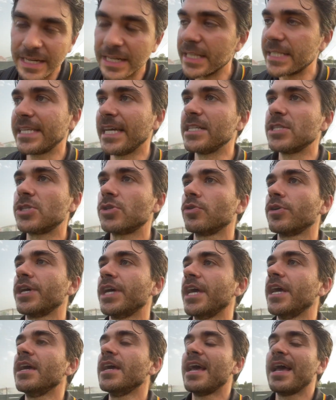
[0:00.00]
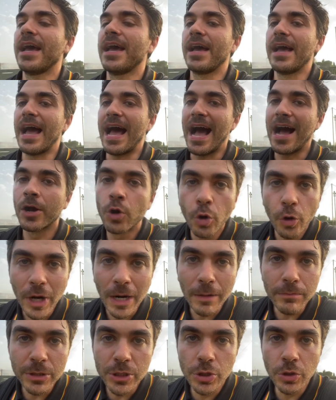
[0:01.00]
Nel senso che ha
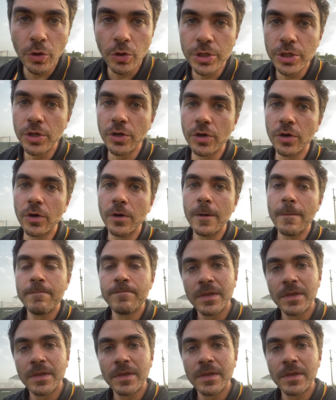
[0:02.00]
ancora bisogno